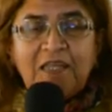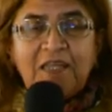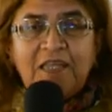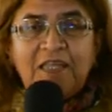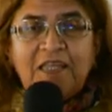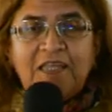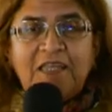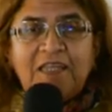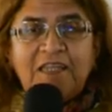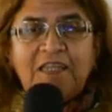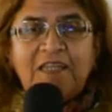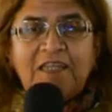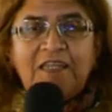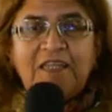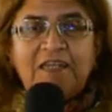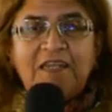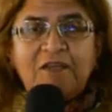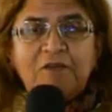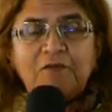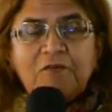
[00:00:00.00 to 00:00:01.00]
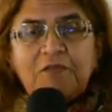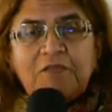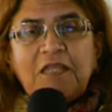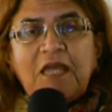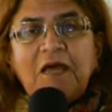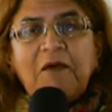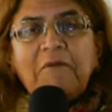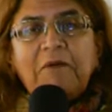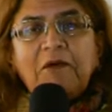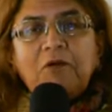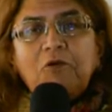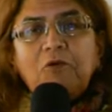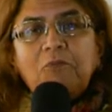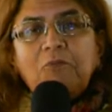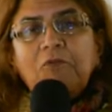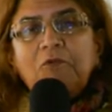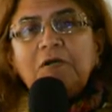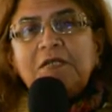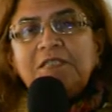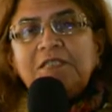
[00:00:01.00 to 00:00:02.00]
Eh, le contaba
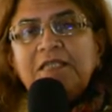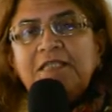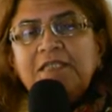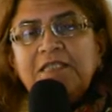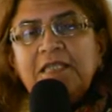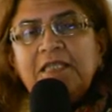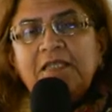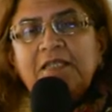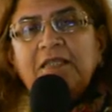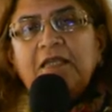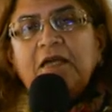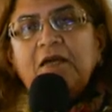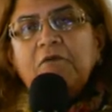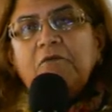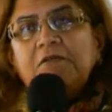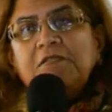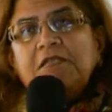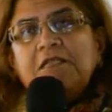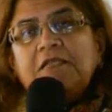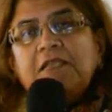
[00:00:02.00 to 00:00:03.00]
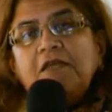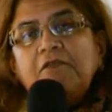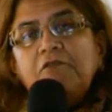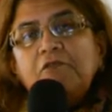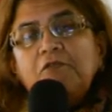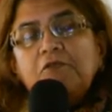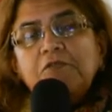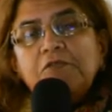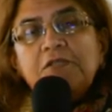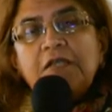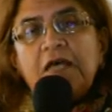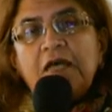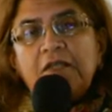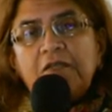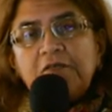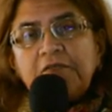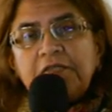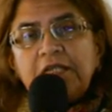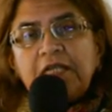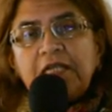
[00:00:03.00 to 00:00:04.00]
cómo allá en Santiago hace tantos
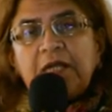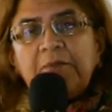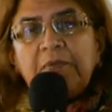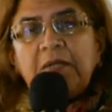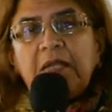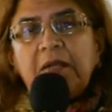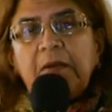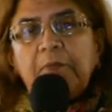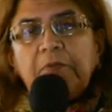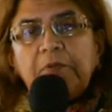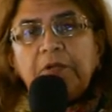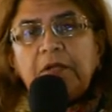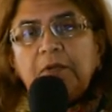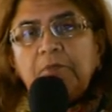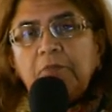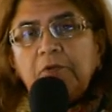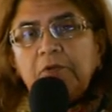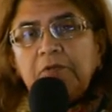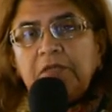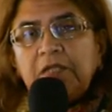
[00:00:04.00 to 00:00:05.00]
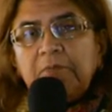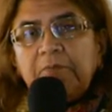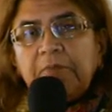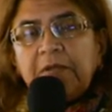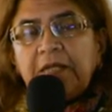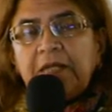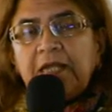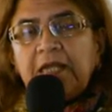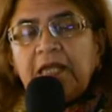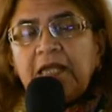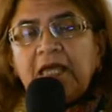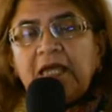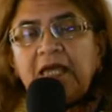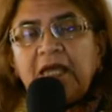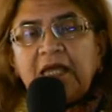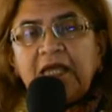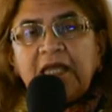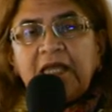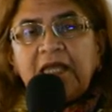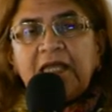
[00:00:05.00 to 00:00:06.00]
años él caminaba por el monte para
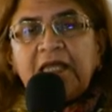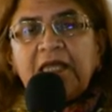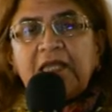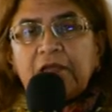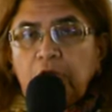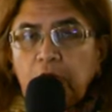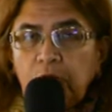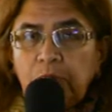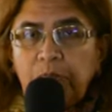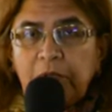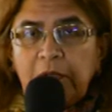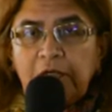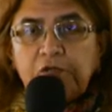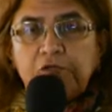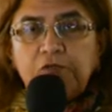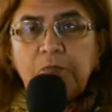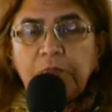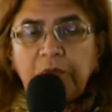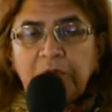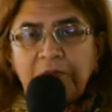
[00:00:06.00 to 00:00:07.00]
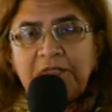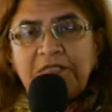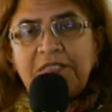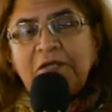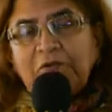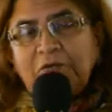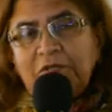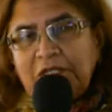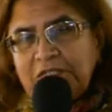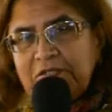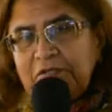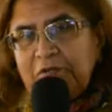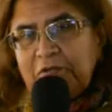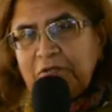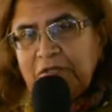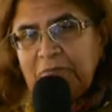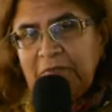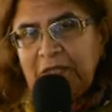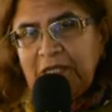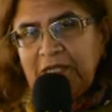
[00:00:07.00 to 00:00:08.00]
la, cumplir sus promesas con el señor
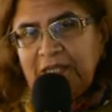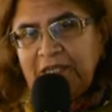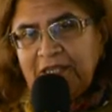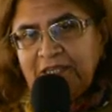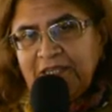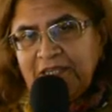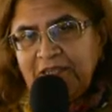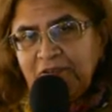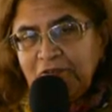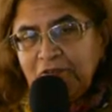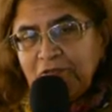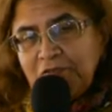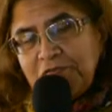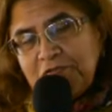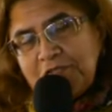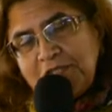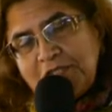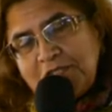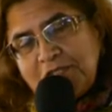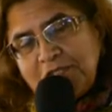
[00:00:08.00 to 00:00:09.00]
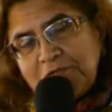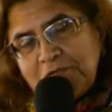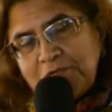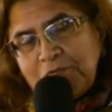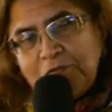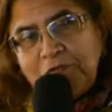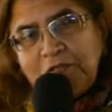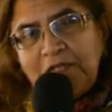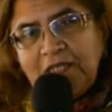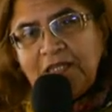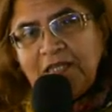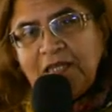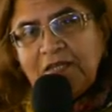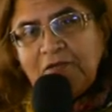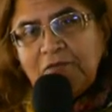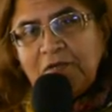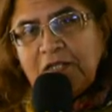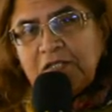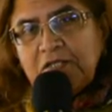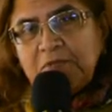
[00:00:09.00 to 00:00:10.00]
de Mailín. Y entonces, un día
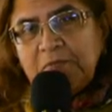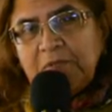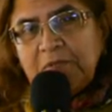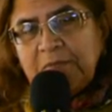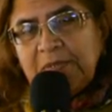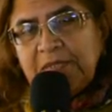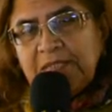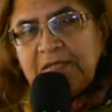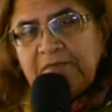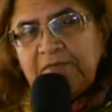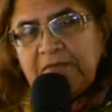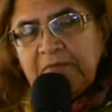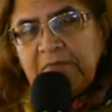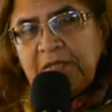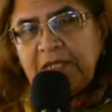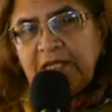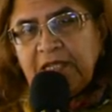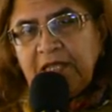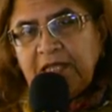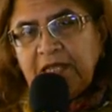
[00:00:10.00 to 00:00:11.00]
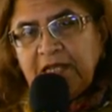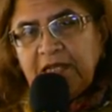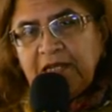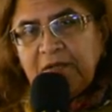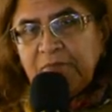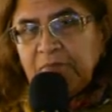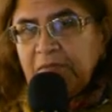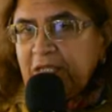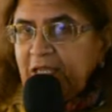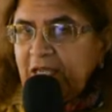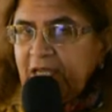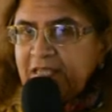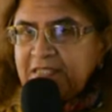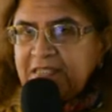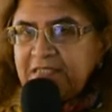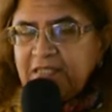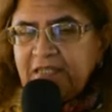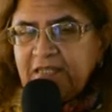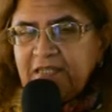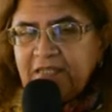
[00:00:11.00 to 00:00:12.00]
en una sobremesa familiar en mi
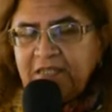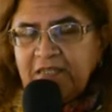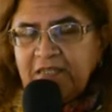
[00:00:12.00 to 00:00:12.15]
casa,